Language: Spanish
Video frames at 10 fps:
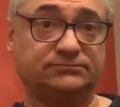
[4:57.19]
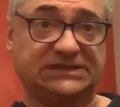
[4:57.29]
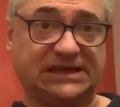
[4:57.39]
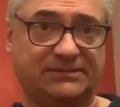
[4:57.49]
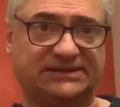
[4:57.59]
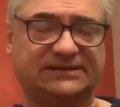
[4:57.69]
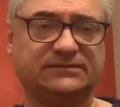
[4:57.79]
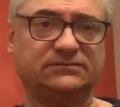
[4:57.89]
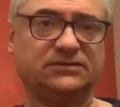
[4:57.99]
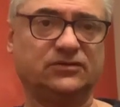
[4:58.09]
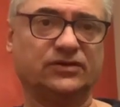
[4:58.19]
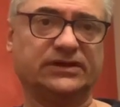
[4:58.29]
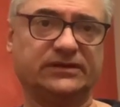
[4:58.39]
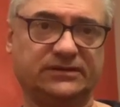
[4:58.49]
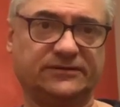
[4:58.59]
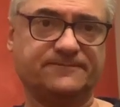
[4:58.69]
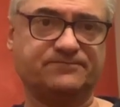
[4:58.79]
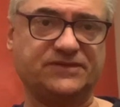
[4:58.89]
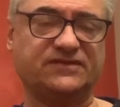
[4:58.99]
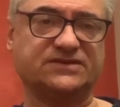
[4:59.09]
ni la mitad de lo que
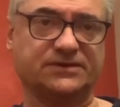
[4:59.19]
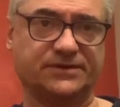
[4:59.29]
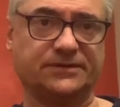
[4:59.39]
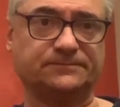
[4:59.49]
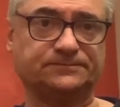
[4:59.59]
dicen saber.